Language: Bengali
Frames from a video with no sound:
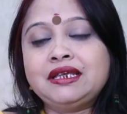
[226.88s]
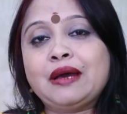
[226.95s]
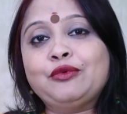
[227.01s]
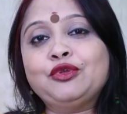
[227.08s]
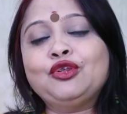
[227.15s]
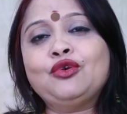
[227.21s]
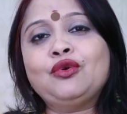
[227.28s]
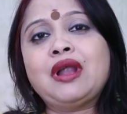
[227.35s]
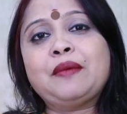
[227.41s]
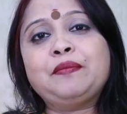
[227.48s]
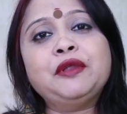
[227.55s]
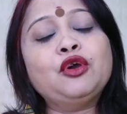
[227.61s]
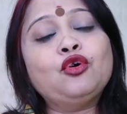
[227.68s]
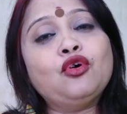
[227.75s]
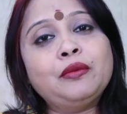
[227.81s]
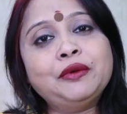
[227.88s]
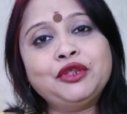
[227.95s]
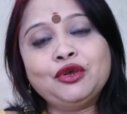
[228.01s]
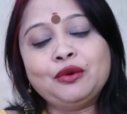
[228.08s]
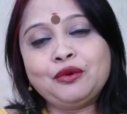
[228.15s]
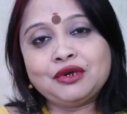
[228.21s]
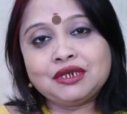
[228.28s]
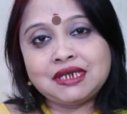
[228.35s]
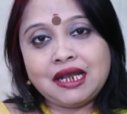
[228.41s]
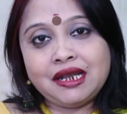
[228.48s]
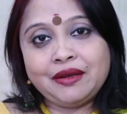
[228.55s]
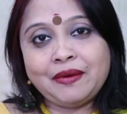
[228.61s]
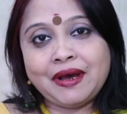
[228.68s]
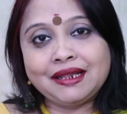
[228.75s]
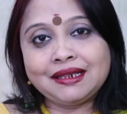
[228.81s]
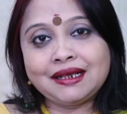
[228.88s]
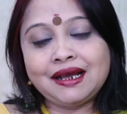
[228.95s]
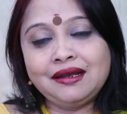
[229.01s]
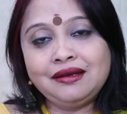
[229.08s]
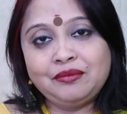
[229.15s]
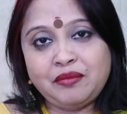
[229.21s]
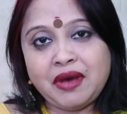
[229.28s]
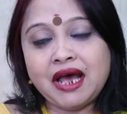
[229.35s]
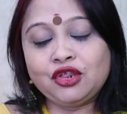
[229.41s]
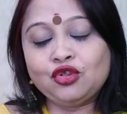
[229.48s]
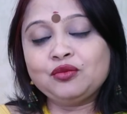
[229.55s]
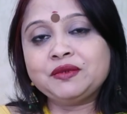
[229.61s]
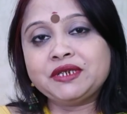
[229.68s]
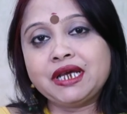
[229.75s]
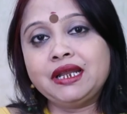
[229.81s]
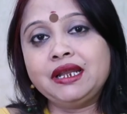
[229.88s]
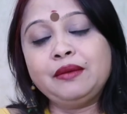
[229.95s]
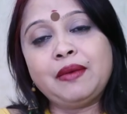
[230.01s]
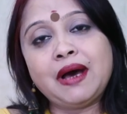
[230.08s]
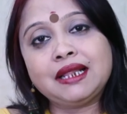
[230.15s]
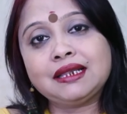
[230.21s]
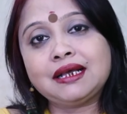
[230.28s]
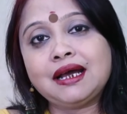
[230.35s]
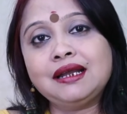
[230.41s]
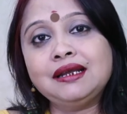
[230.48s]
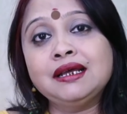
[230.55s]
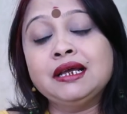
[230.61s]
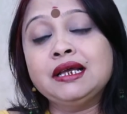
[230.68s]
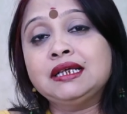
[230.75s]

যেমন ধরুন আপনি গোবিন্দভোগ চালের ভাত খান বা আতপ চালের ভাত খান